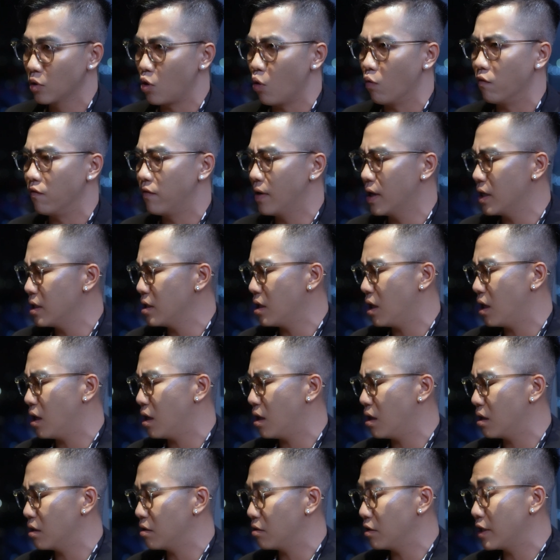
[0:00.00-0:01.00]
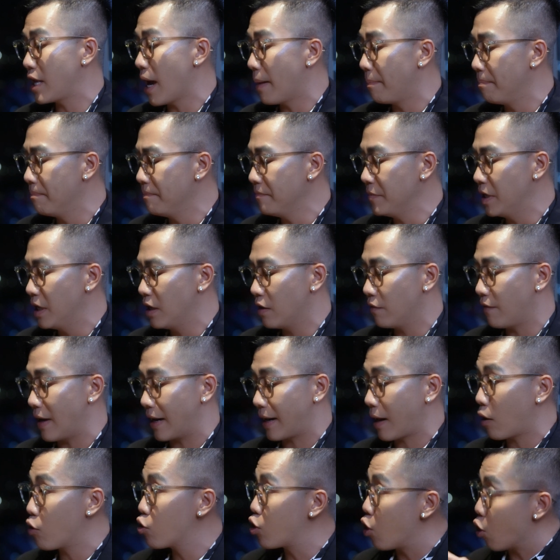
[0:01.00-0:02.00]
cùng với uh, giấm và
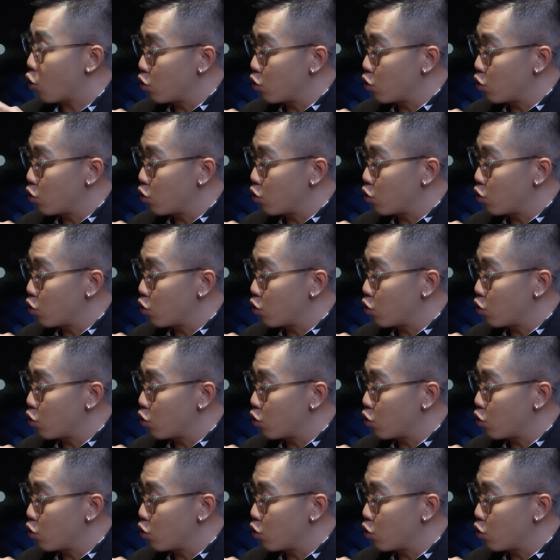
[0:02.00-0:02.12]
rau củ